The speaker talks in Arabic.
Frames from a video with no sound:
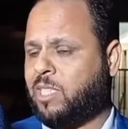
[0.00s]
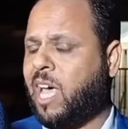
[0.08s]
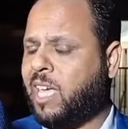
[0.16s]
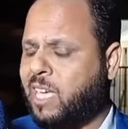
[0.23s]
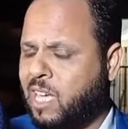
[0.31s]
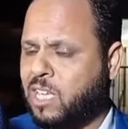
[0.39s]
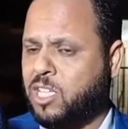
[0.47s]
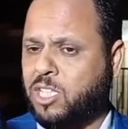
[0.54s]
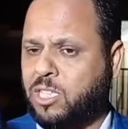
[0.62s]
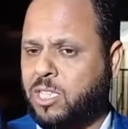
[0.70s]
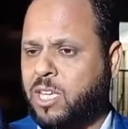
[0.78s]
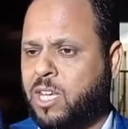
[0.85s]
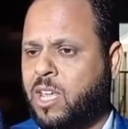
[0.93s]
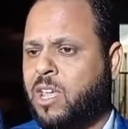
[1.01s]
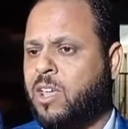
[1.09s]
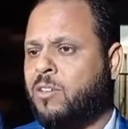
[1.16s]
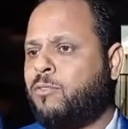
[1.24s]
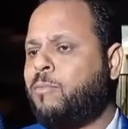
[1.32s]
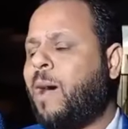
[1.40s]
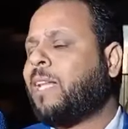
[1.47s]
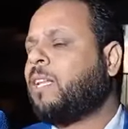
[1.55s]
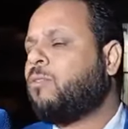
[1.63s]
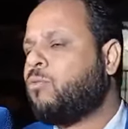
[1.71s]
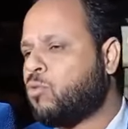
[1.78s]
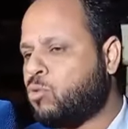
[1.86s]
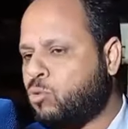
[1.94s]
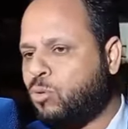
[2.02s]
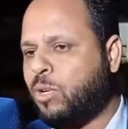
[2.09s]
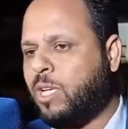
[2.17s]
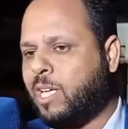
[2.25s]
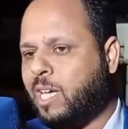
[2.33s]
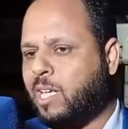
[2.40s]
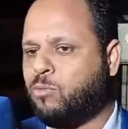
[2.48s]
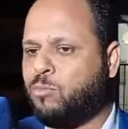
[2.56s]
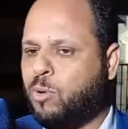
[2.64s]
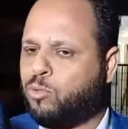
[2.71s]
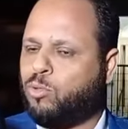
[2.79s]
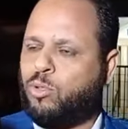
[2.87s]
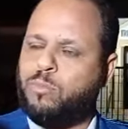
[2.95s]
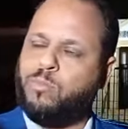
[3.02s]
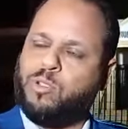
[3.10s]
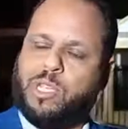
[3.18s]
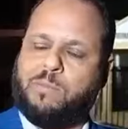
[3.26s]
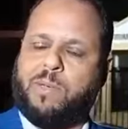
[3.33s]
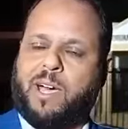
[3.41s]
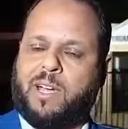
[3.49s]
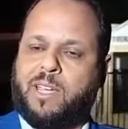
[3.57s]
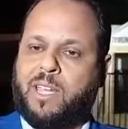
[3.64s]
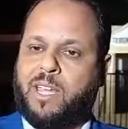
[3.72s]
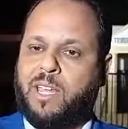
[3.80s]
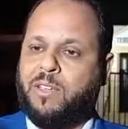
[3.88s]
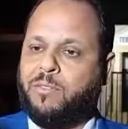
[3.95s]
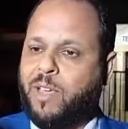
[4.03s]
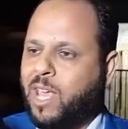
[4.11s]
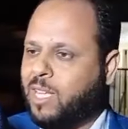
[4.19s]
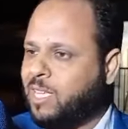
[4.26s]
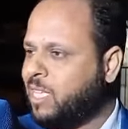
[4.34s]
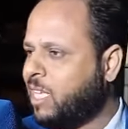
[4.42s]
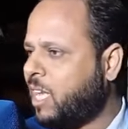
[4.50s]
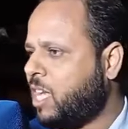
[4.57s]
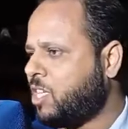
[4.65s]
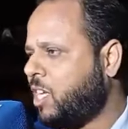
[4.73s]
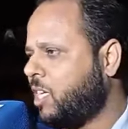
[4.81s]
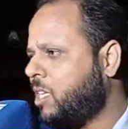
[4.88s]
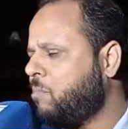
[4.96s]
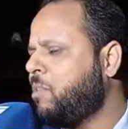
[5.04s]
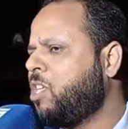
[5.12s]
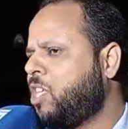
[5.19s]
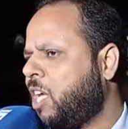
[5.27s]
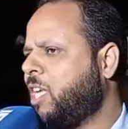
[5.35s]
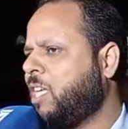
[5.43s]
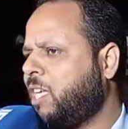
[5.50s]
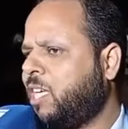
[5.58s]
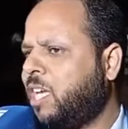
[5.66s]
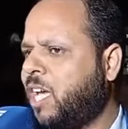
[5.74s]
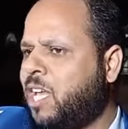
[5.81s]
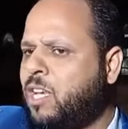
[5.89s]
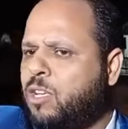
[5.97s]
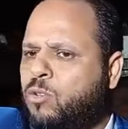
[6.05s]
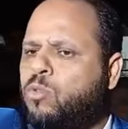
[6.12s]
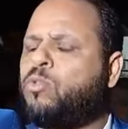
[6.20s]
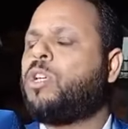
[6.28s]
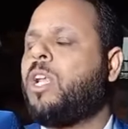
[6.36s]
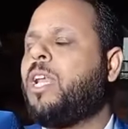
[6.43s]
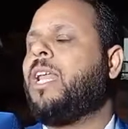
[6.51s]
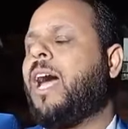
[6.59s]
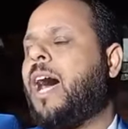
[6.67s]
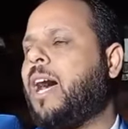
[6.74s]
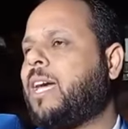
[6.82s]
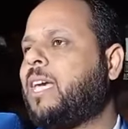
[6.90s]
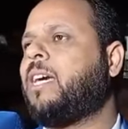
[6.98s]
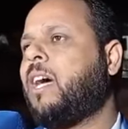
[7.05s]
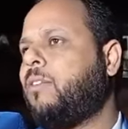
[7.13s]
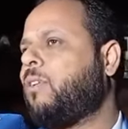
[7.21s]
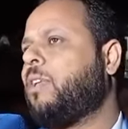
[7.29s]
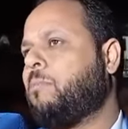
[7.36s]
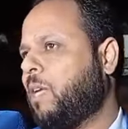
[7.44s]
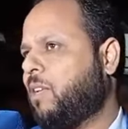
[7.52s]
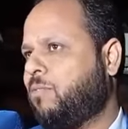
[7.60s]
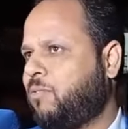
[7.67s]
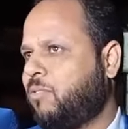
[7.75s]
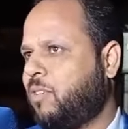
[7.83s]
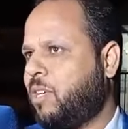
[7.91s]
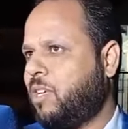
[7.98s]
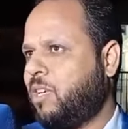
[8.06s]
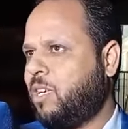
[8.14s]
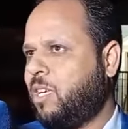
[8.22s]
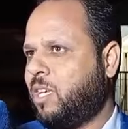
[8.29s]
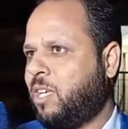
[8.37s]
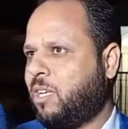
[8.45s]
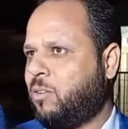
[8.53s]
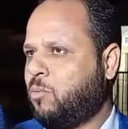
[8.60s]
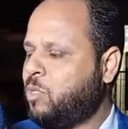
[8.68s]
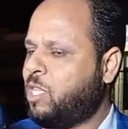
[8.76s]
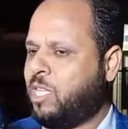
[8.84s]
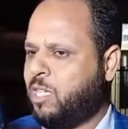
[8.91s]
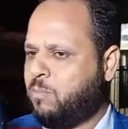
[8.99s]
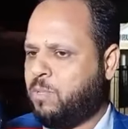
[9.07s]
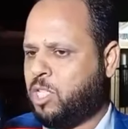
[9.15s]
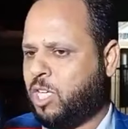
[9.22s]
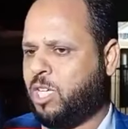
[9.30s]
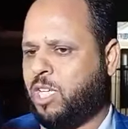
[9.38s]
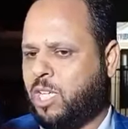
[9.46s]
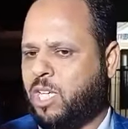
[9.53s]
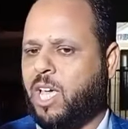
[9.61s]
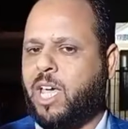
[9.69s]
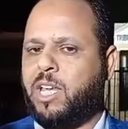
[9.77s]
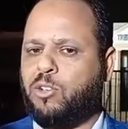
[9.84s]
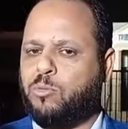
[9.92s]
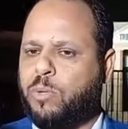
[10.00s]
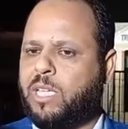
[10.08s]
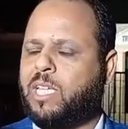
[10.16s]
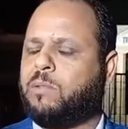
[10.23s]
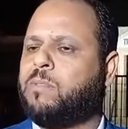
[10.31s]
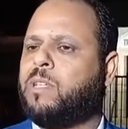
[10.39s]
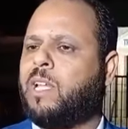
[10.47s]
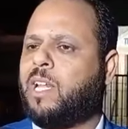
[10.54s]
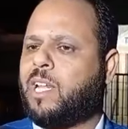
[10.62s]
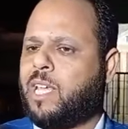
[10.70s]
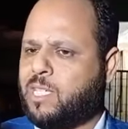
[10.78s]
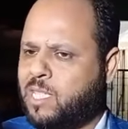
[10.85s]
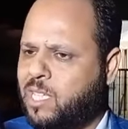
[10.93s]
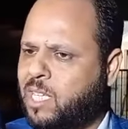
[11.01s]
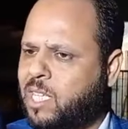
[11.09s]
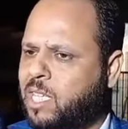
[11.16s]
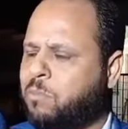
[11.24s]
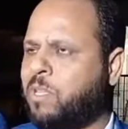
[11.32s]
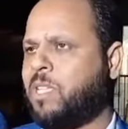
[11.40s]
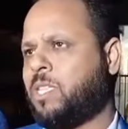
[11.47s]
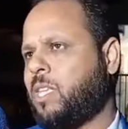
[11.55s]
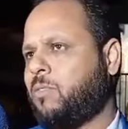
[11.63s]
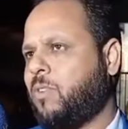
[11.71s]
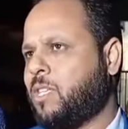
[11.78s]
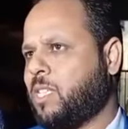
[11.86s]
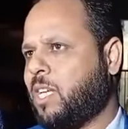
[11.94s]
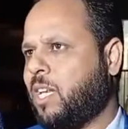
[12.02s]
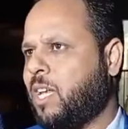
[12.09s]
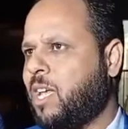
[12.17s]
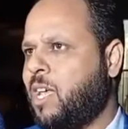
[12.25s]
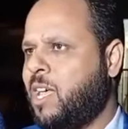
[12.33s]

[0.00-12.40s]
دقيقة جدا في بعض الفصول اللي كانوا موضوع المتابعة فهذا النقاش هذا من شأنه أن يجلي الحقيقة في الملف من شأنه أن يبين الكثير من التفاصيل